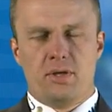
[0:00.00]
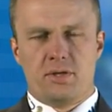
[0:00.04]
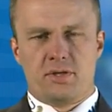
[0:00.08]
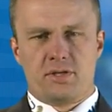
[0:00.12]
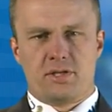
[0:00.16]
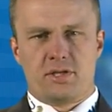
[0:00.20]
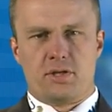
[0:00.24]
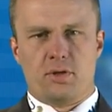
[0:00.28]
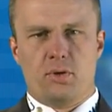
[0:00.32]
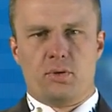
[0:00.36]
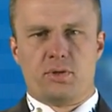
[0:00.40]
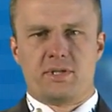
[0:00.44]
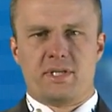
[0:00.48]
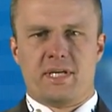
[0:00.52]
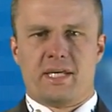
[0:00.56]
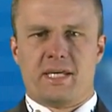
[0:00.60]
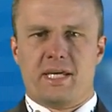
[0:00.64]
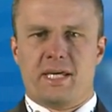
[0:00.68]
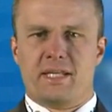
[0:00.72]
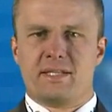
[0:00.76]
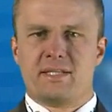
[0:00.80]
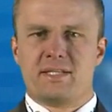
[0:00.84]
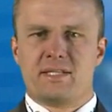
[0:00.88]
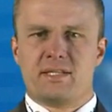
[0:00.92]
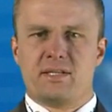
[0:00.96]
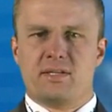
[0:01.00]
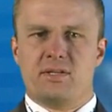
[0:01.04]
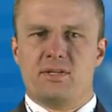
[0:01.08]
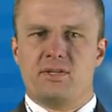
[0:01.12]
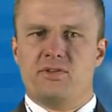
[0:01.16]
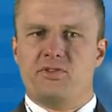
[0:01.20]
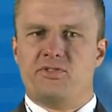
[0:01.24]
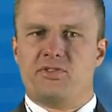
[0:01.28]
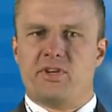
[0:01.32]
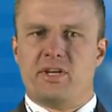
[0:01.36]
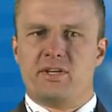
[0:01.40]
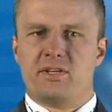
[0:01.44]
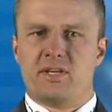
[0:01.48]
Stokes
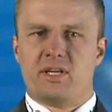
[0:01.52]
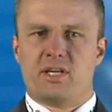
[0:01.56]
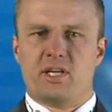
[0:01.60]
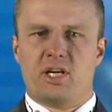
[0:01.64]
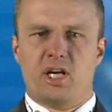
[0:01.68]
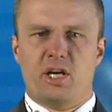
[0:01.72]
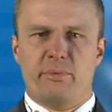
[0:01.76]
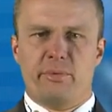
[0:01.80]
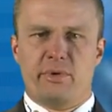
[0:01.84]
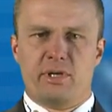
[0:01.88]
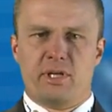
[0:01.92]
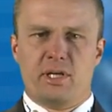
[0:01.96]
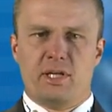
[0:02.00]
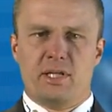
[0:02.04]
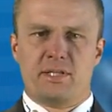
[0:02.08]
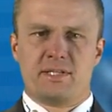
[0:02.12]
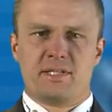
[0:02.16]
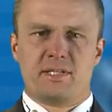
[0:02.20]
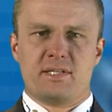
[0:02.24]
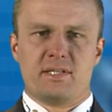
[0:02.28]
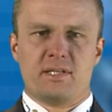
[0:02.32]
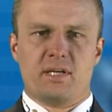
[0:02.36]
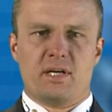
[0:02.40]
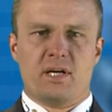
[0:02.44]
ergänzte, Suntech habe in den letzten